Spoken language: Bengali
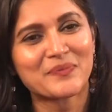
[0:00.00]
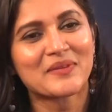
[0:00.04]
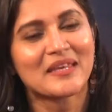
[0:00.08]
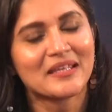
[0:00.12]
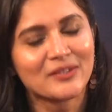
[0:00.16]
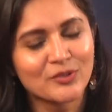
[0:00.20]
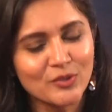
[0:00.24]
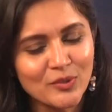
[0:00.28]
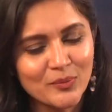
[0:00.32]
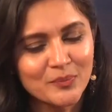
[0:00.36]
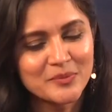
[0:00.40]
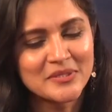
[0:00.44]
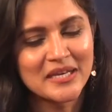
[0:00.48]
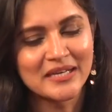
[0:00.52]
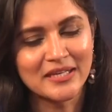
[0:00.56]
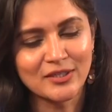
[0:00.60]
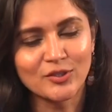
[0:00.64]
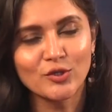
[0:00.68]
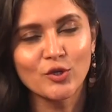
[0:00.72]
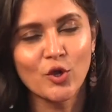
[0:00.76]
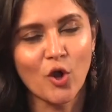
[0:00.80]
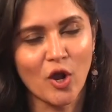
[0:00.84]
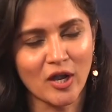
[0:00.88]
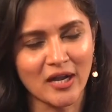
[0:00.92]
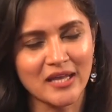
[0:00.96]
কিন্তু সেটা
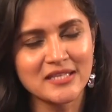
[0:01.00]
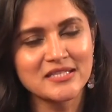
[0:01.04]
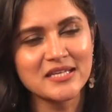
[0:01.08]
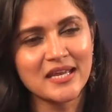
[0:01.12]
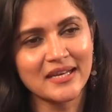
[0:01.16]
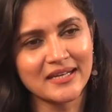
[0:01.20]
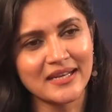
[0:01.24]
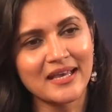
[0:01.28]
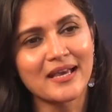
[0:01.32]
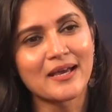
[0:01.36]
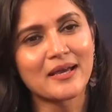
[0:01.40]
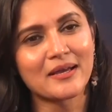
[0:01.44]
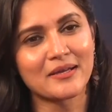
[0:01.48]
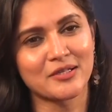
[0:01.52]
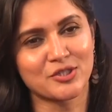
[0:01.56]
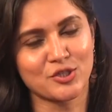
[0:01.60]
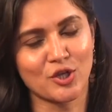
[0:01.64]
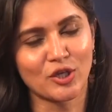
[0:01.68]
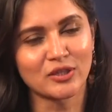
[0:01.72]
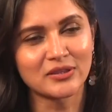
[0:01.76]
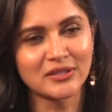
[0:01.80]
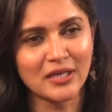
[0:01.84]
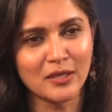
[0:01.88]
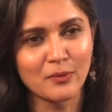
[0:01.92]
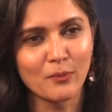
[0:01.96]
তো করা যায় না
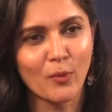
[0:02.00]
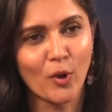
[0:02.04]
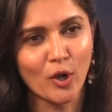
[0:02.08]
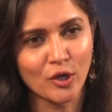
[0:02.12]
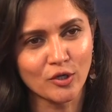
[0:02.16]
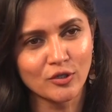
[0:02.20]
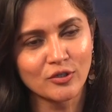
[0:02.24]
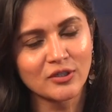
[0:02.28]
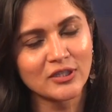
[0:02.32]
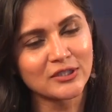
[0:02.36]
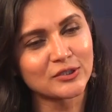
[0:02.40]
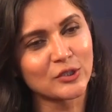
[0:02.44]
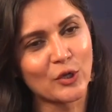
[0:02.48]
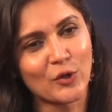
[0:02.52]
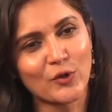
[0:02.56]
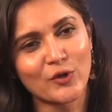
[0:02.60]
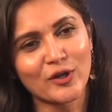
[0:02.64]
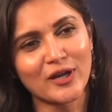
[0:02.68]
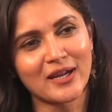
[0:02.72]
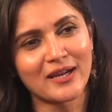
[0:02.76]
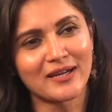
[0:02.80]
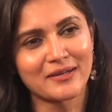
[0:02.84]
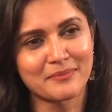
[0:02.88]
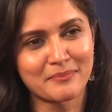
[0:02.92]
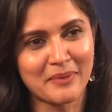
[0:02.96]
সন্তান বড় হলে তখন
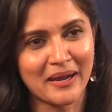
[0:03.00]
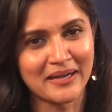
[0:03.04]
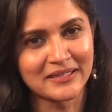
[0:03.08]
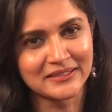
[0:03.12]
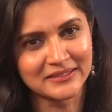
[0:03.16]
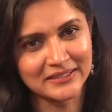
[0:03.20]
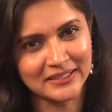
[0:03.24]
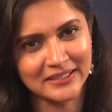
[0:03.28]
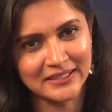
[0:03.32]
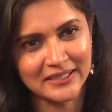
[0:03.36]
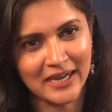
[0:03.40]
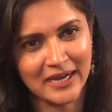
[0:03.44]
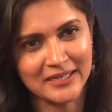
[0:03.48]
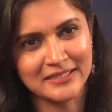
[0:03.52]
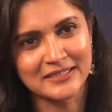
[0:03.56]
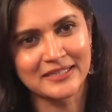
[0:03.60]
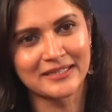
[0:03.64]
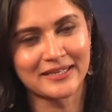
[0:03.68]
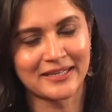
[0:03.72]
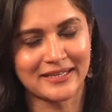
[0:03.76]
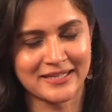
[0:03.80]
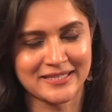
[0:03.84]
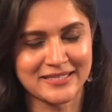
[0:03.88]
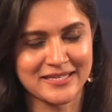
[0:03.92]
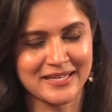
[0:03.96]
আর বাড়িতে আটকে
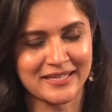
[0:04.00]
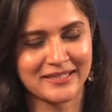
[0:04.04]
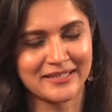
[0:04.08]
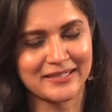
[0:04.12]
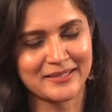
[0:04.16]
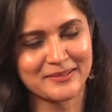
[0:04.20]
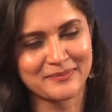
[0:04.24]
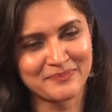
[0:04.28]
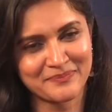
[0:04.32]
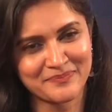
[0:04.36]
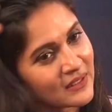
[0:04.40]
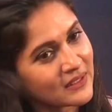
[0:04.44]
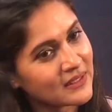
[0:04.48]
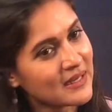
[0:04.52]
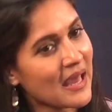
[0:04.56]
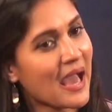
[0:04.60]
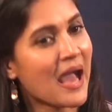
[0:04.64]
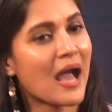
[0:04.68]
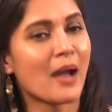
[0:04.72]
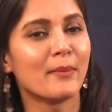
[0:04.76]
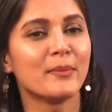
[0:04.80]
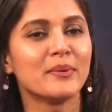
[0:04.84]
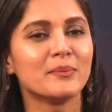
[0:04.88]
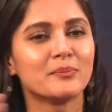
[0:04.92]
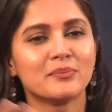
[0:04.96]
রাখা যায় না
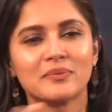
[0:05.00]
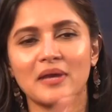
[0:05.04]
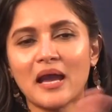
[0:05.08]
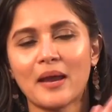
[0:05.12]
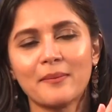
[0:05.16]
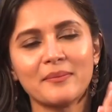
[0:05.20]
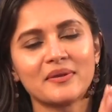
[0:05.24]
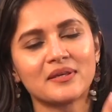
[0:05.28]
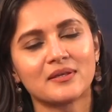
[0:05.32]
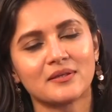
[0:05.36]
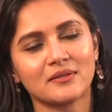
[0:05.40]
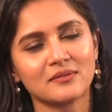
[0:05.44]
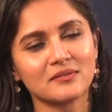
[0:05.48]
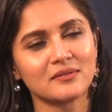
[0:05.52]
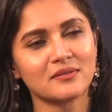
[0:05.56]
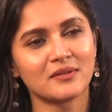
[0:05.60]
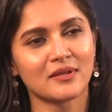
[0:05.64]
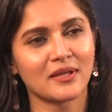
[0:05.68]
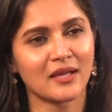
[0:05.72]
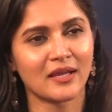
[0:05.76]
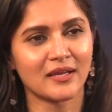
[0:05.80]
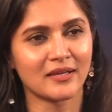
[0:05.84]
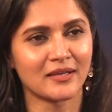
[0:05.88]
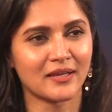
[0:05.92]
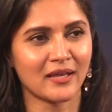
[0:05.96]
আমি আচ্ছা, আমি
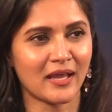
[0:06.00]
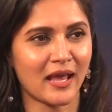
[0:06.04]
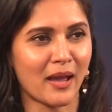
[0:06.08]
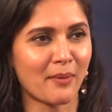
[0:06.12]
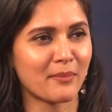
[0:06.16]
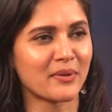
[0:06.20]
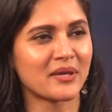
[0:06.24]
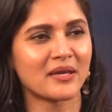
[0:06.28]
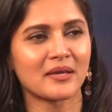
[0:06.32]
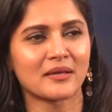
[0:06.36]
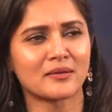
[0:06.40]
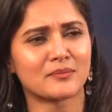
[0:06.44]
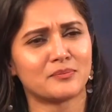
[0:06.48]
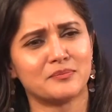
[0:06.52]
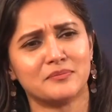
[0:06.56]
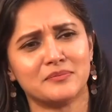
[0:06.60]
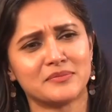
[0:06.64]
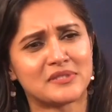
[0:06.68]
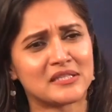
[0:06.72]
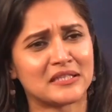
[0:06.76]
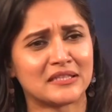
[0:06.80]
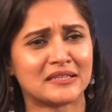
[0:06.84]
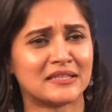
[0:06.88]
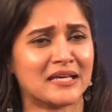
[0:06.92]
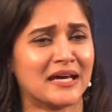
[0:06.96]
আমি
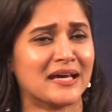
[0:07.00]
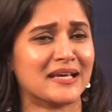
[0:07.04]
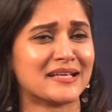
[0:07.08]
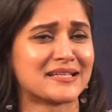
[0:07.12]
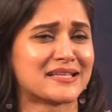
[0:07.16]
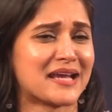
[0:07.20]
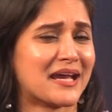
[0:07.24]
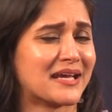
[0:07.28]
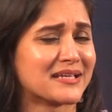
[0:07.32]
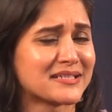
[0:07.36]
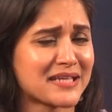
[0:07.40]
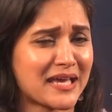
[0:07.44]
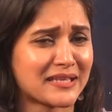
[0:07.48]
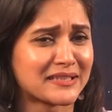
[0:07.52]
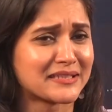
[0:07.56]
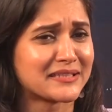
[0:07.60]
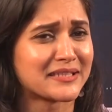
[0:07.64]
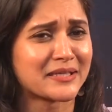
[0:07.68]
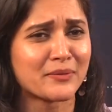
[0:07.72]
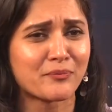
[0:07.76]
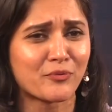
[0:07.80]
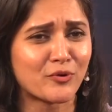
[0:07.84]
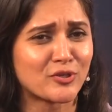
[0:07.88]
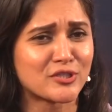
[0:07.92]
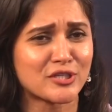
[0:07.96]
সাথে
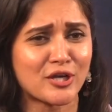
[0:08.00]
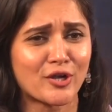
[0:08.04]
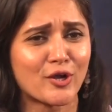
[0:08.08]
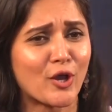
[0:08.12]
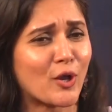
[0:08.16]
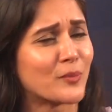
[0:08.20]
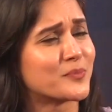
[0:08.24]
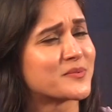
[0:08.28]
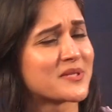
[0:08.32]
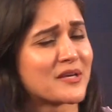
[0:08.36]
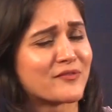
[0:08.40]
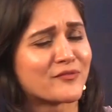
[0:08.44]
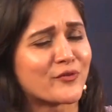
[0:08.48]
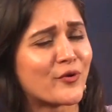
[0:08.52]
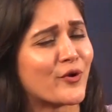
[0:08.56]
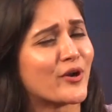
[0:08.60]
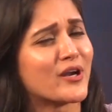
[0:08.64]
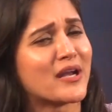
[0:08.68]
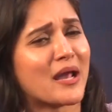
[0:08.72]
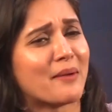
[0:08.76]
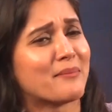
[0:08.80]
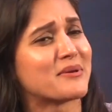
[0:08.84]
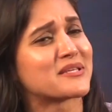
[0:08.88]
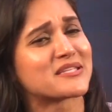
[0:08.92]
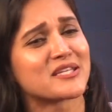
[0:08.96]
থেকে পরিচালনা অবজার্ভ করি
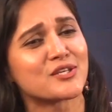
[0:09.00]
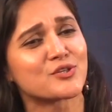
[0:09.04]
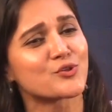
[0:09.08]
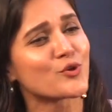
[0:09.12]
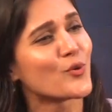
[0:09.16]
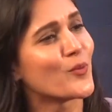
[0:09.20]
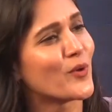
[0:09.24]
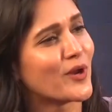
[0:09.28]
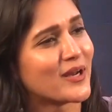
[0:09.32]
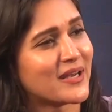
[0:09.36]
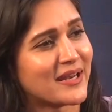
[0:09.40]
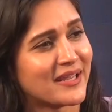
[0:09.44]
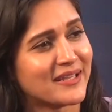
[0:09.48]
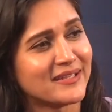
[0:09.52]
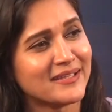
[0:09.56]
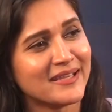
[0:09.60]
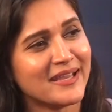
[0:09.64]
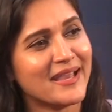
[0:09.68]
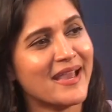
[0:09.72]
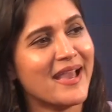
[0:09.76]
না আমার সেই সময় নেই